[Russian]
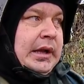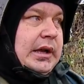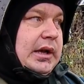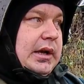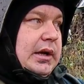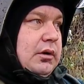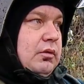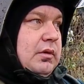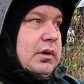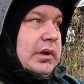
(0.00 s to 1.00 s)
э,
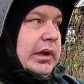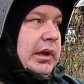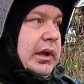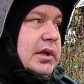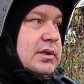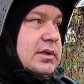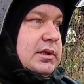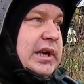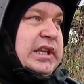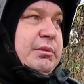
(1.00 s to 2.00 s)
и с
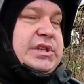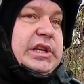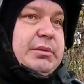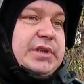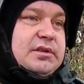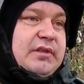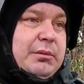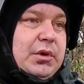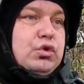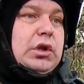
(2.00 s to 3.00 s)
данными силами и
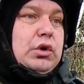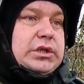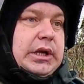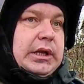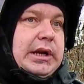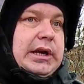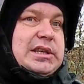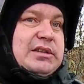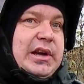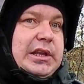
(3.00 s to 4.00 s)
средствами удалось
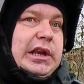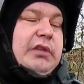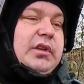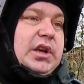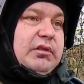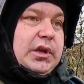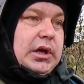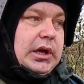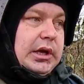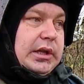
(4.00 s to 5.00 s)
локализовать и ликвидировать
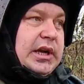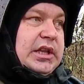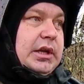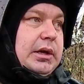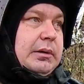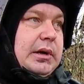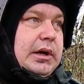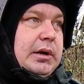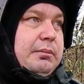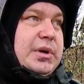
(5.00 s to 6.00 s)
э, данный
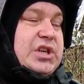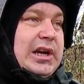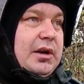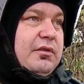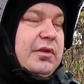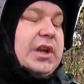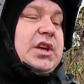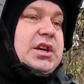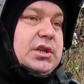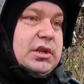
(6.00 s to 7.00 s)
пожар в
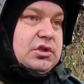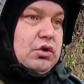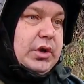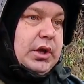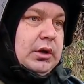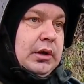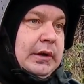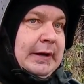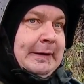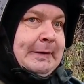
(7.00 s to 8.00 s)
кратчайшие сроки.
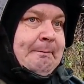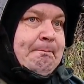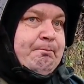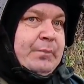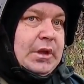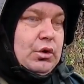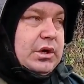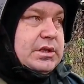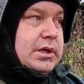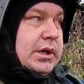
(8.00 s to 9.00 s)

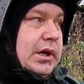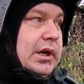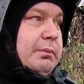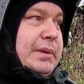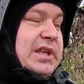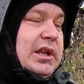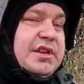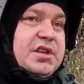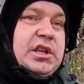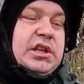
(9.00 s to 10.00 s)
То есть э,
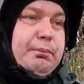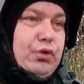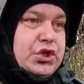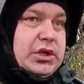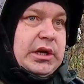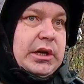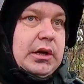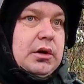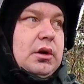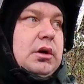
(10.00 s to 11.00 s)
пострадавших не допущено,
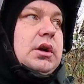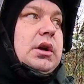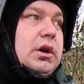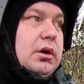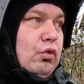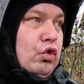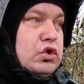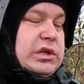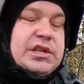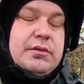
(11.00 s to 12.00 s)
э,
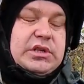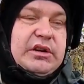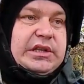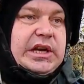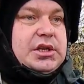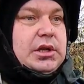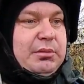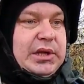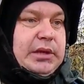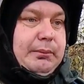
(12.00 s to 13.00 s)
угроза личного состава также
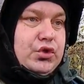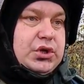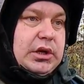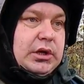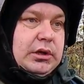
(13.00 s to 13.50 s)
не была допущена.